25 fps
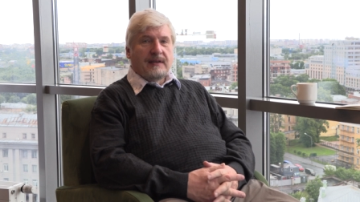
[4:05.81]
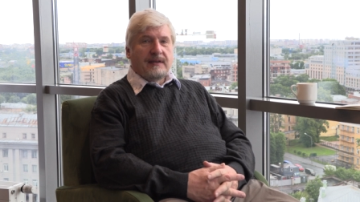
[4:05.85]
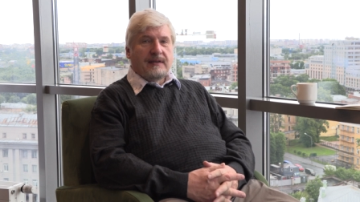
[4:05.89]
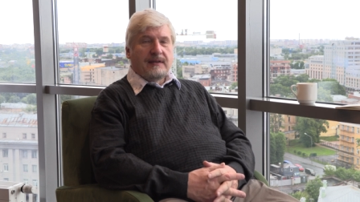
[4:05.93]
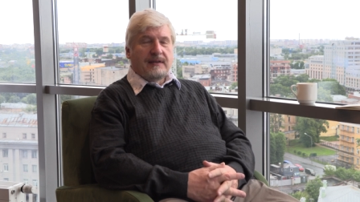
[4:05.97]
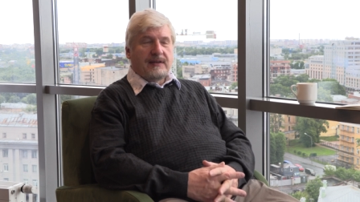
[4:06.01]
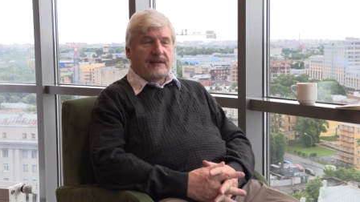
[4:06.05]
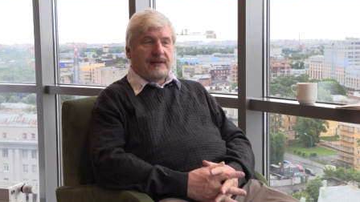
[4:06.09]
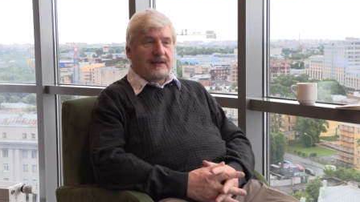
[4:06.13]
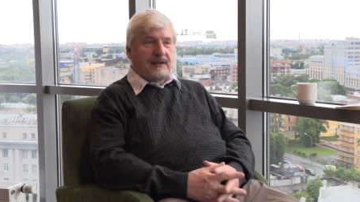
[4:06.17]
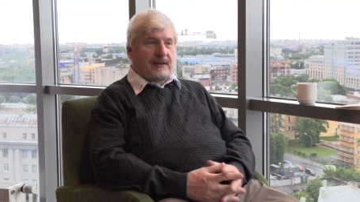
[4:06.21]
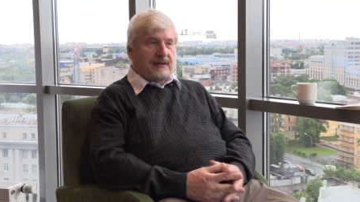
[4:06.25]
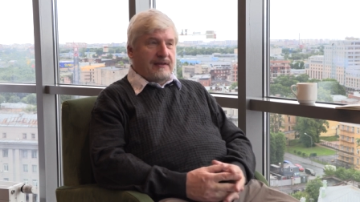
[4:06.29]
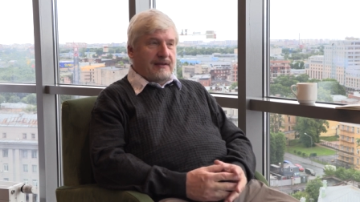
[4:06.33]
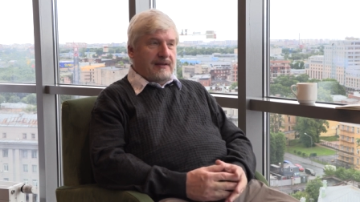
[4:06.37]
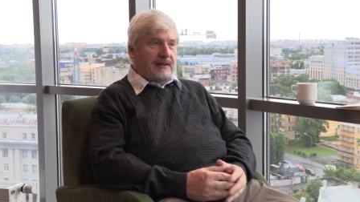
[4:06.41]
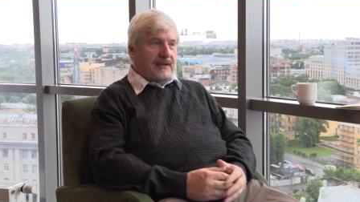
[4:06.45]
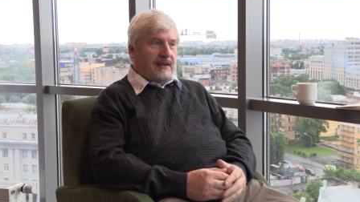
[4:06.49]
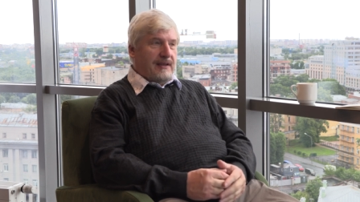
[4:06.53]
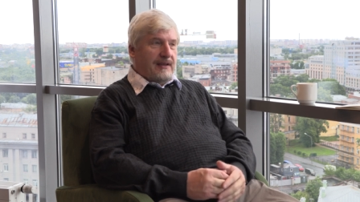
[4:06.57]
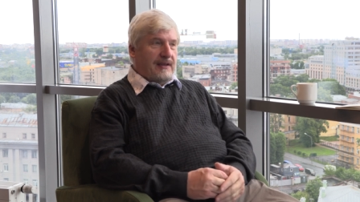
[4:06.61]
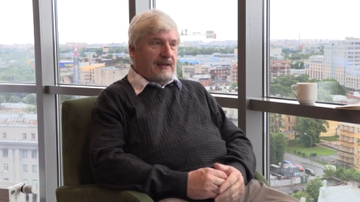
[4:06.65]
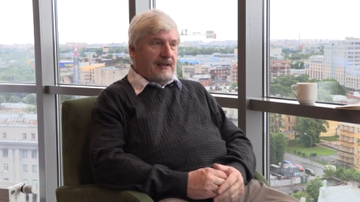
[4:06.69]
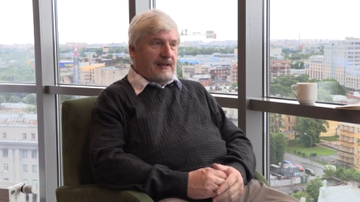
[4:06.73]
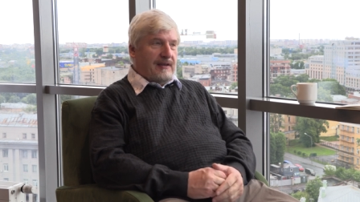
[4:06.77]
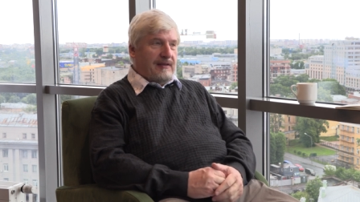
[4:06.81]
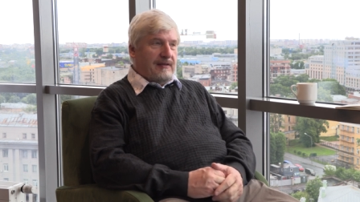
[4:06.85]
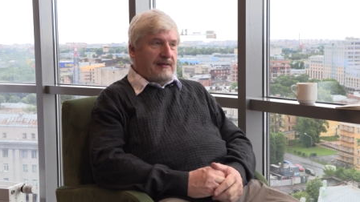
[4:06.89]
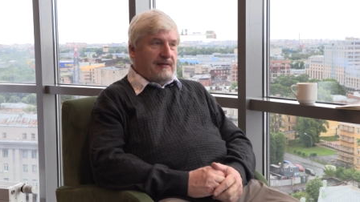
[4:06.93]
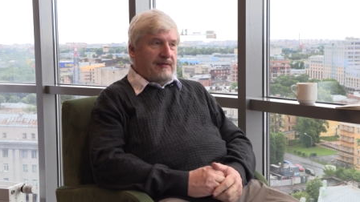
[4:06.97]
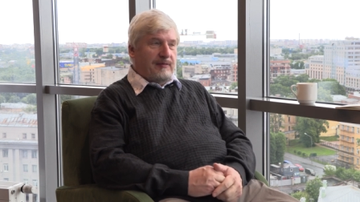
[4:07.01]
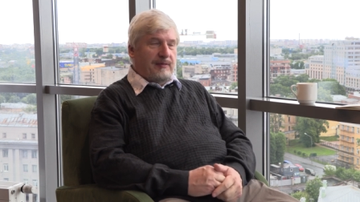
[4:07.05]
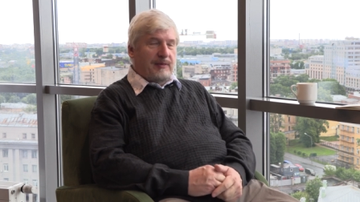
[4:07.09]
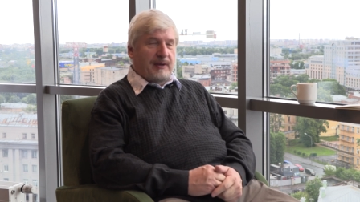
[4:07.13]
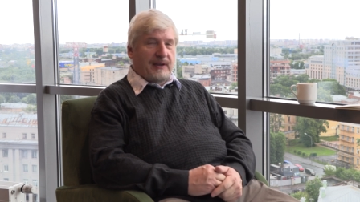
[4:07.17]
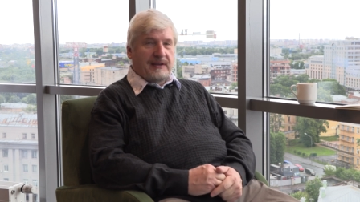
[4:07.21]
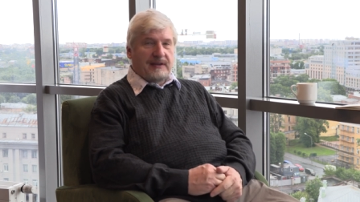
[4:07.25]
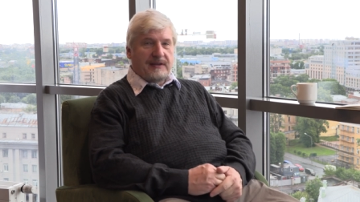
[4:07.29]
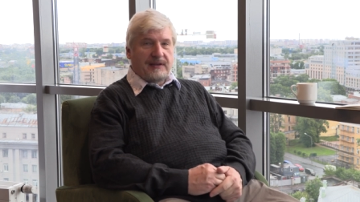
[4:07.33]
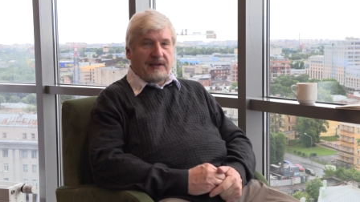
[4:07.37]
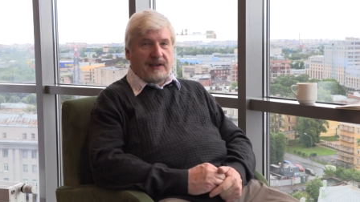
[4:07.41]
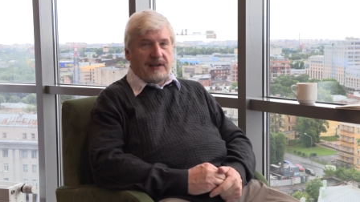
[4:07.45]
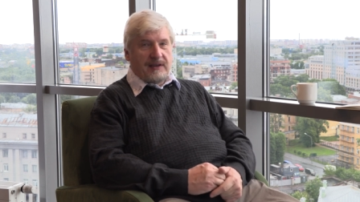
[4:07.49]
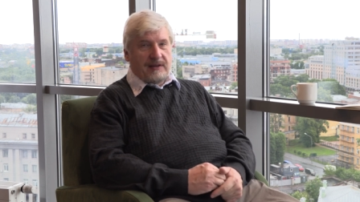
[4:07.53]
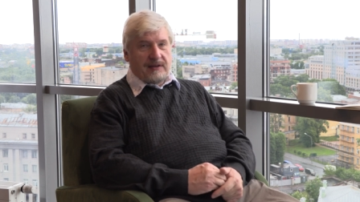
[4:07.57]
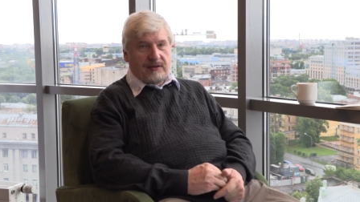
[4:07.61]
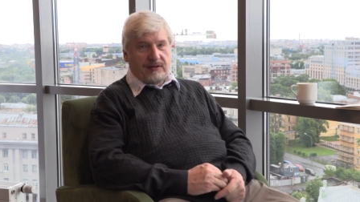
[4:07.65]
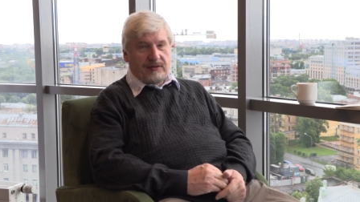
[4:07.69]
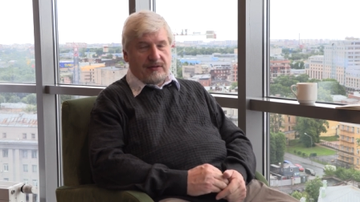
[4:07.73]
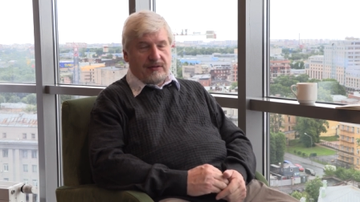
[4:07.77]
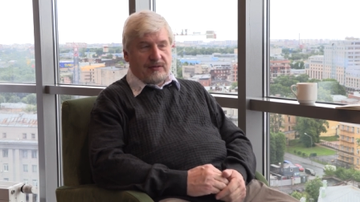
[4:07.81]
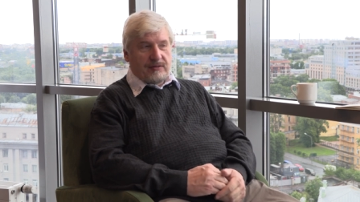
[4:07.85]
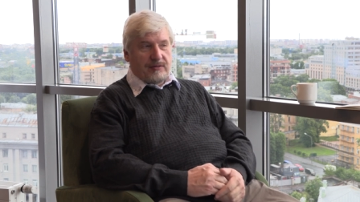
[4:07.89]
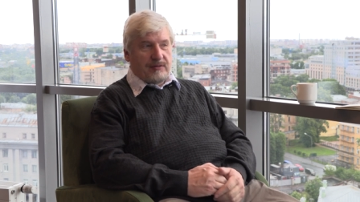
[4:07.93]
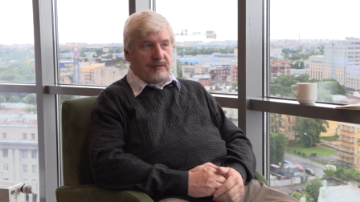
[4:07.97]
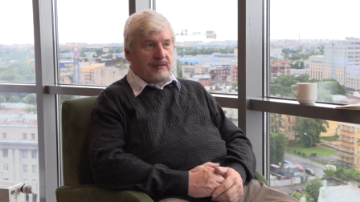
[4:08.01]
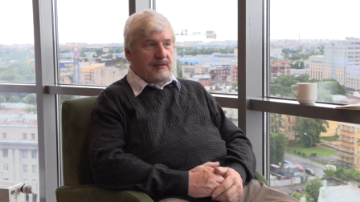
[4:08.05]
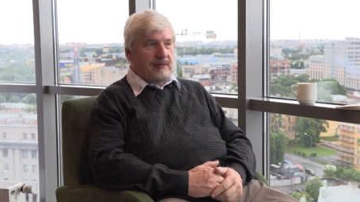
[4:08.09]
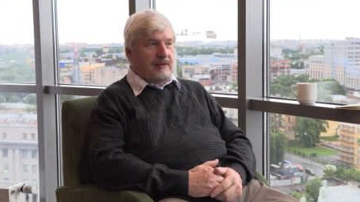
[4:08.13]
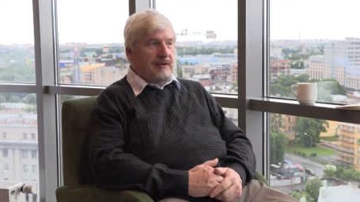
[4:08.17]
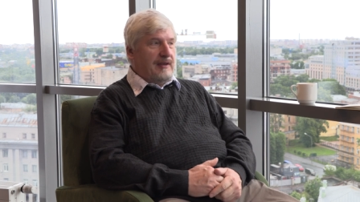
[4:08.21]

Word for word: детей, загоняли в бассейны из школ,